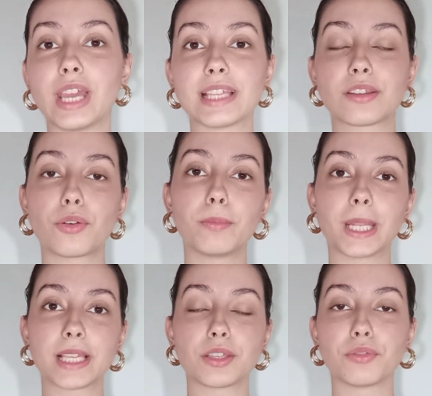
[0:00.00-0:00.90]
Essa
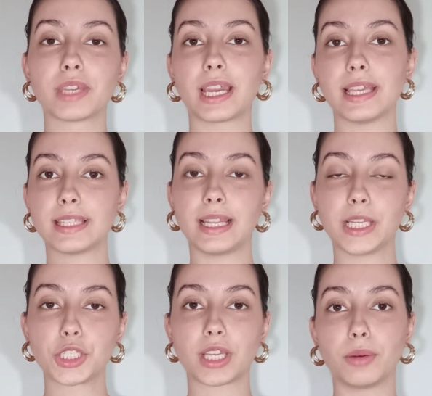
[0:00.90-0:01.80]
combinação fica
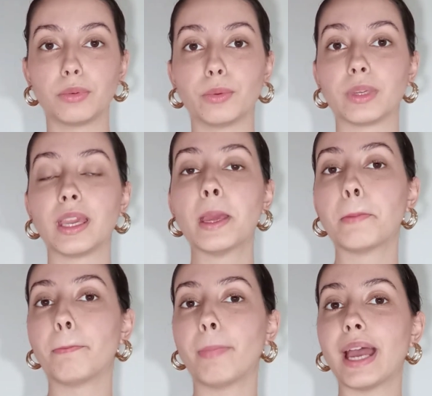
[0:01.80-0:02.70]
excelente, que é um look
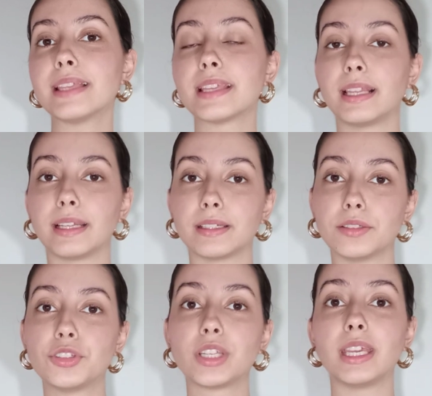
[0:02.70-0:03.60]
mais
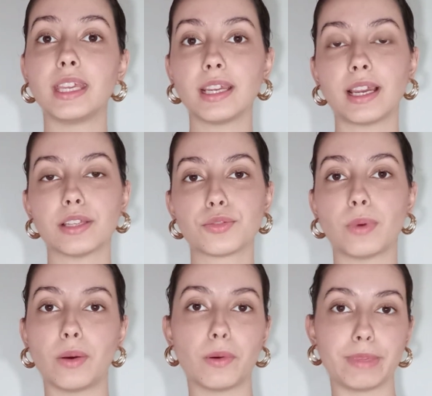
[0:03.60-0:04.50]
elegante e
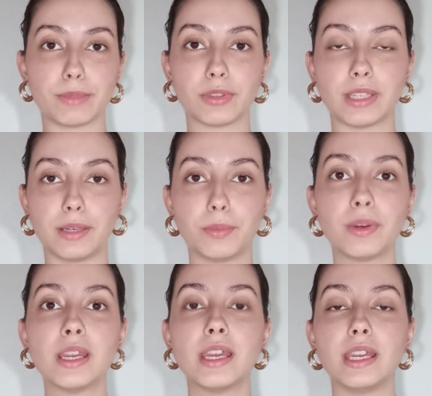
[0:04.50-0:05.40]
casual ao mesmo tempo.
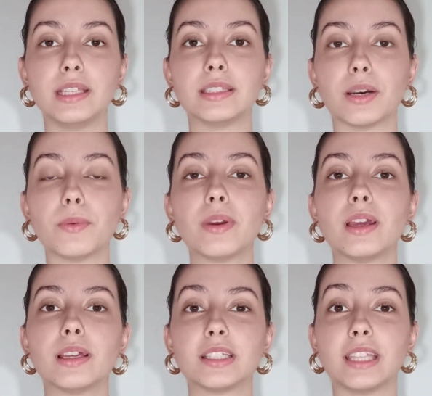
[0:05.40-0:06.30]
Então,
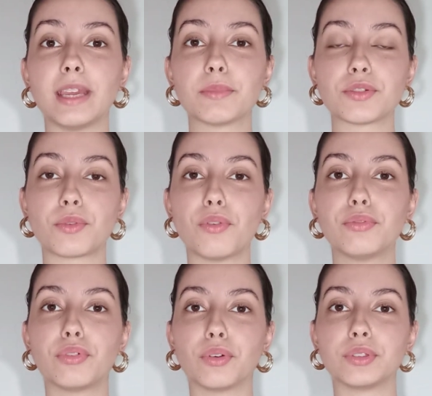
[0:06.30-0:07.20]
temos o
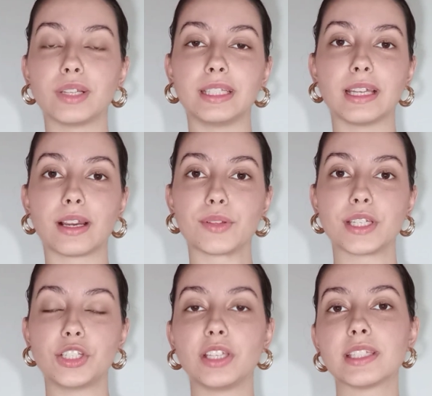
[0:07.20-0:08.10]
conforto ali da
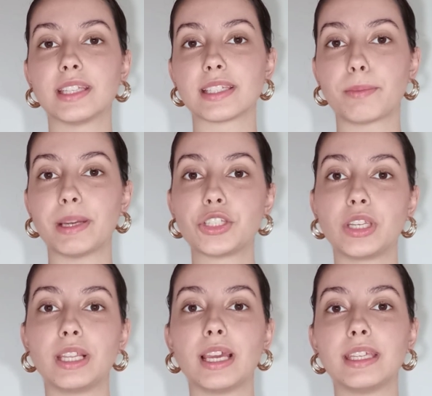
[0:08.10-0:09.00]
calça jeans e da
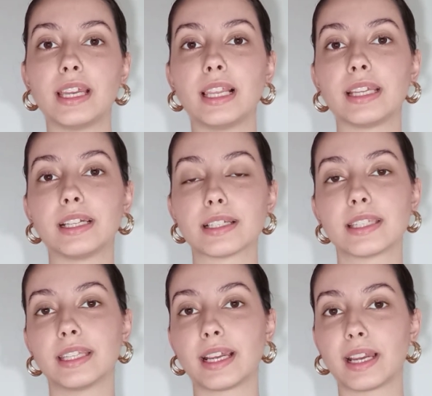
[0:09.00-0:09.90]
sapatilha e a
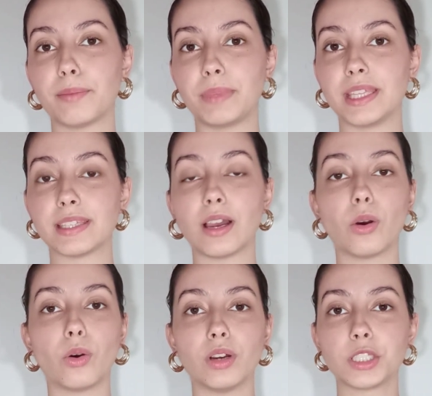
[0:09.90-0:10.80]
elegância da camisa,
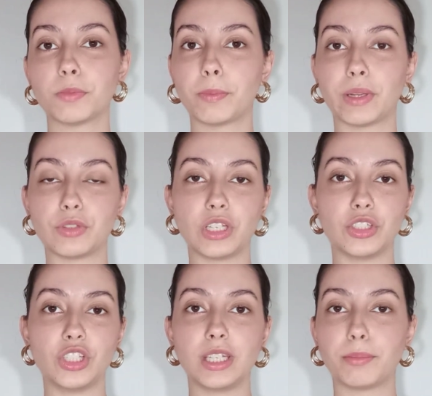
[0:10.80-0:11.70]
ótima para o dia a
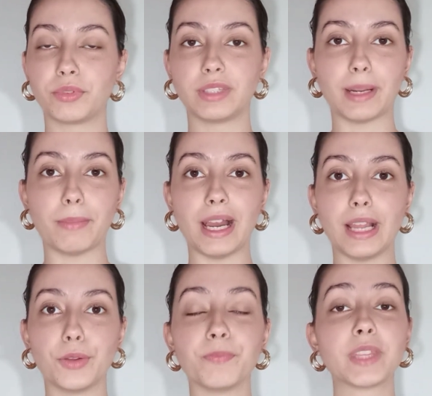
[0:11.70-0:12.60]
dia, para o
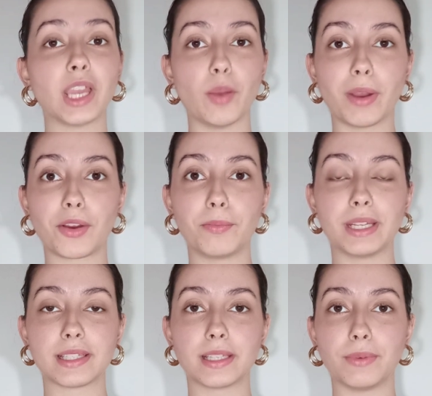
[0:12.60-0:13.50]
trabalho, é uma
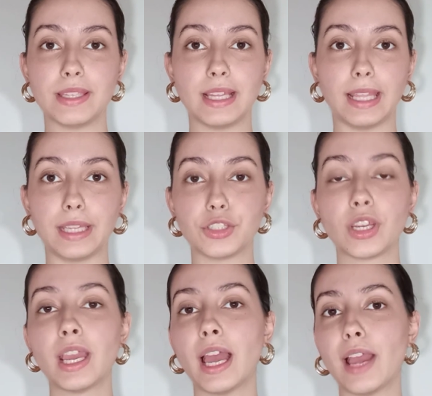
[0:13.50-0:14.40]
combinação
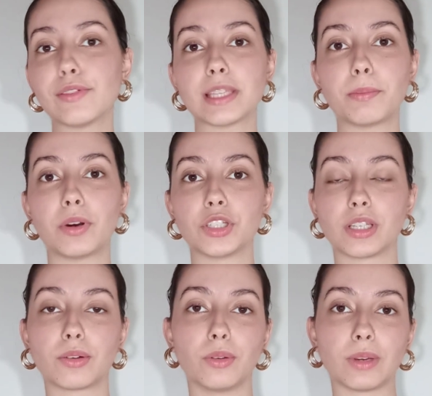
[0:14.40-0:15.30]
excelente. Aí você
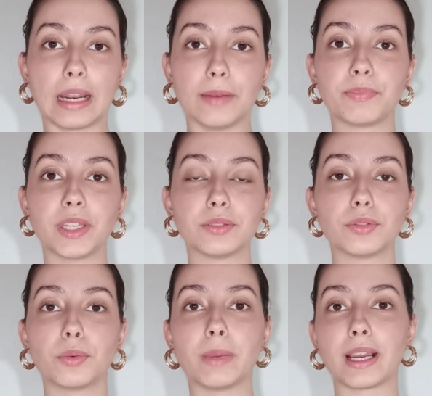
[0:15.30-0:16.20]
pode colocar
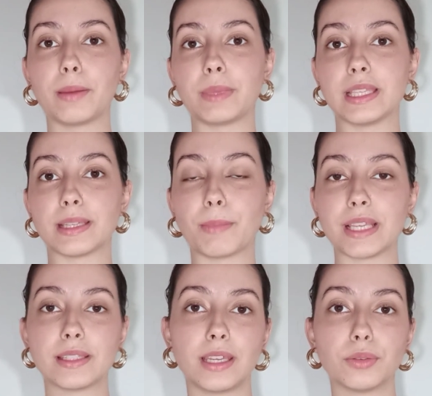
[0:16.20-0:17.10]
tanto uma camisa
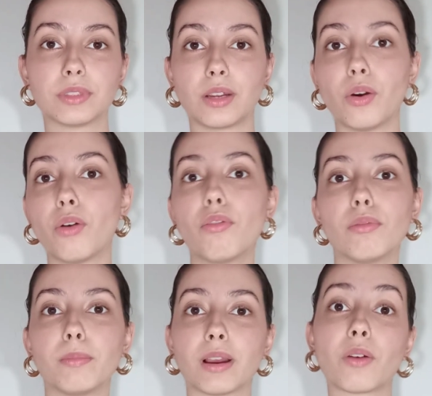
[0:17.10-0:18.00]
mais neutra
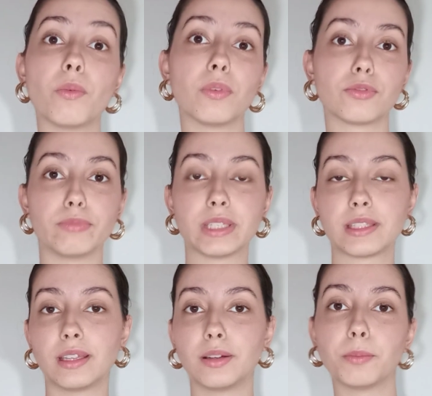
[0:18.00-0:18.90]
ou uma com alguma
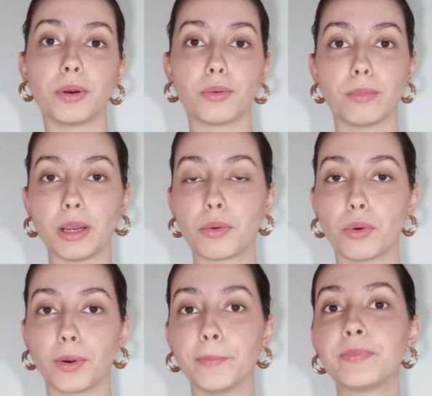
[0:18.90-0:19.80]
estampa, alguma
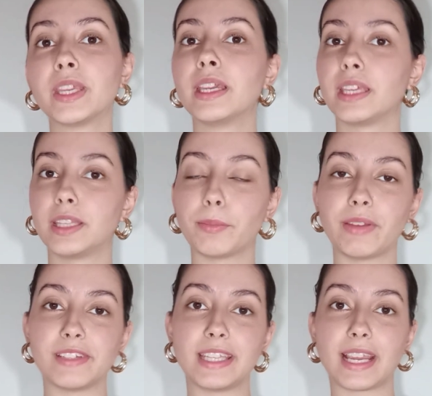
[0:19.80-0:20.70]
cor, e também
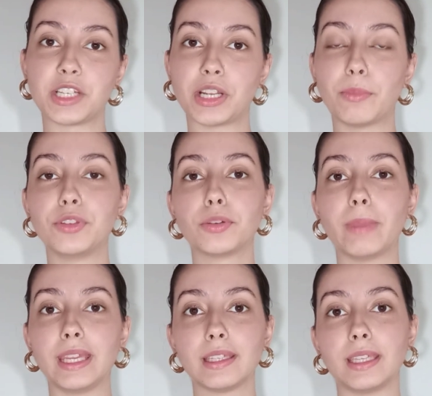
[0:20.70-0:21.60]
vai se encaixar muito
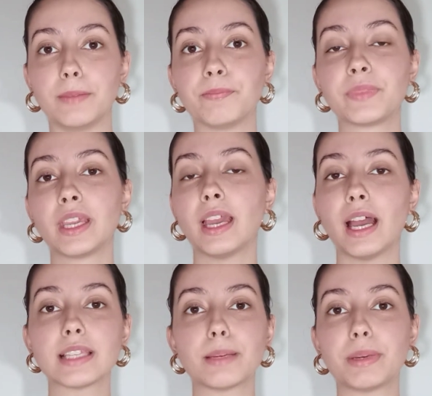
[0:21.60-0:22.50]
bem aqui.
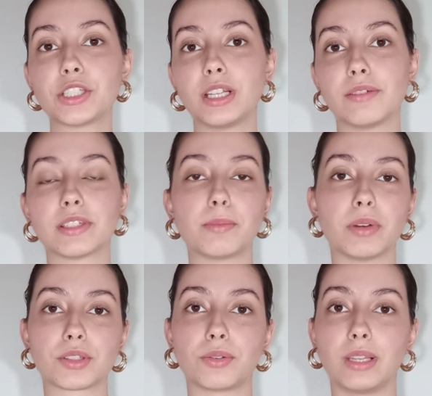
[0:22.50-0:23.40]
A sapatilha você
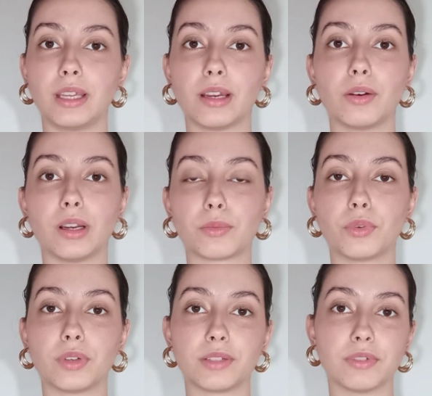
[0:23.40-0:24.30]
pode escolher a, a
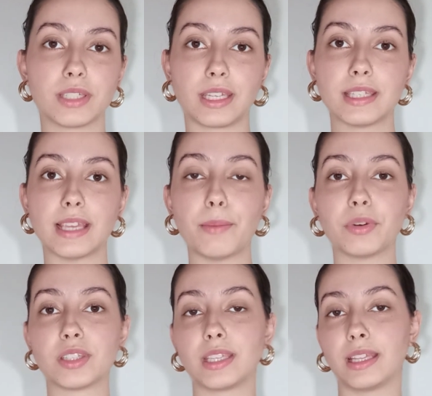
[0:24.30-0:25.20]
cor que você quiser,
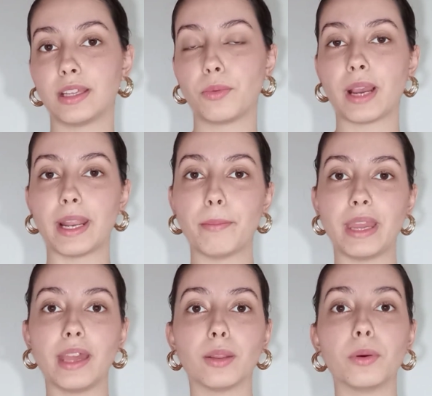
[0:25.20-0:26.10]
pode ser até um
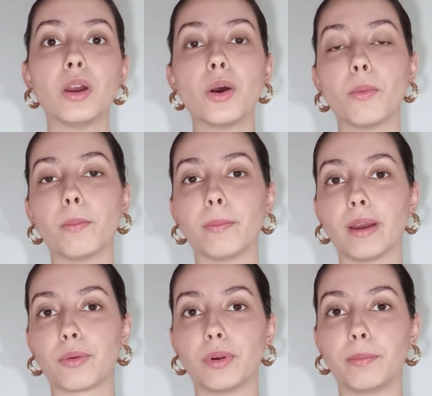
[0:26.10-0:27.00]
caramelo,
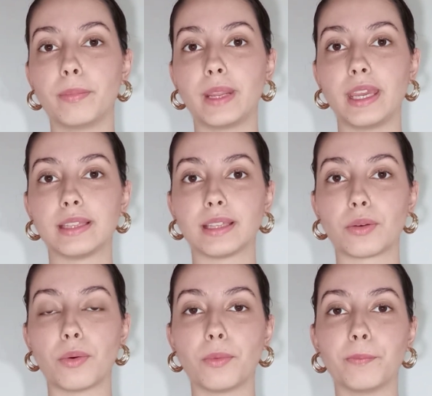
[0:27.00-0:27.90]
uma cor preta
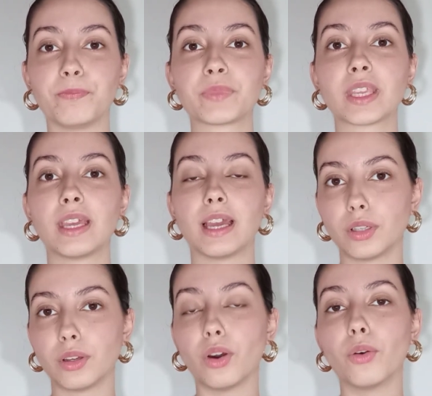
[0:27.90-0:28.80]
com
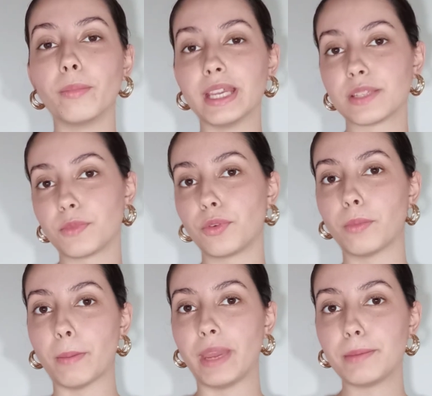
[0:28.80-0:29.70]
ou mesmo
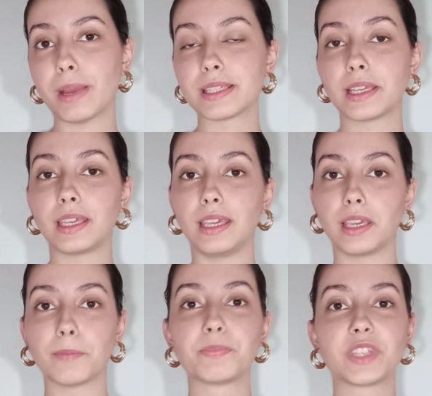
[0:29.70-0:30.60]
uma bem
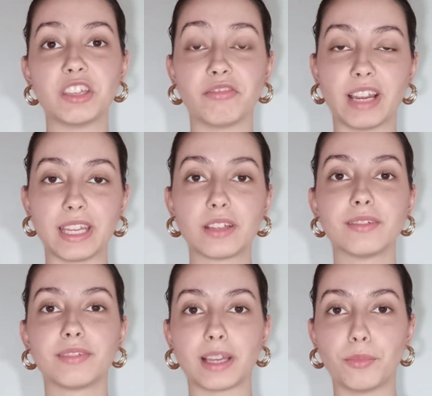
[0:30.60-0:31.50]
basequinha que vai
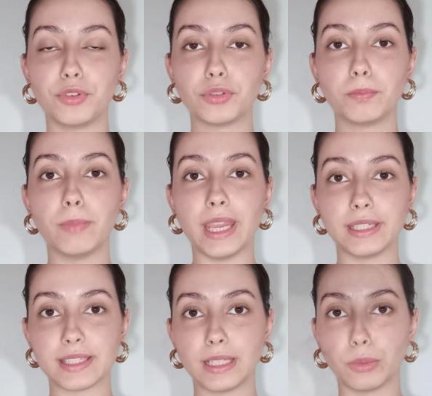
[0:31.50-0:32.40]
ficar muito bem
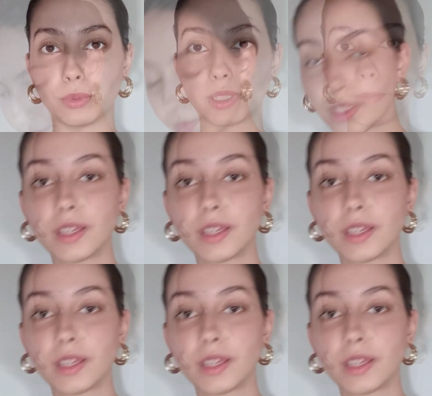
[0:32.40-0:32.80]
nesse look.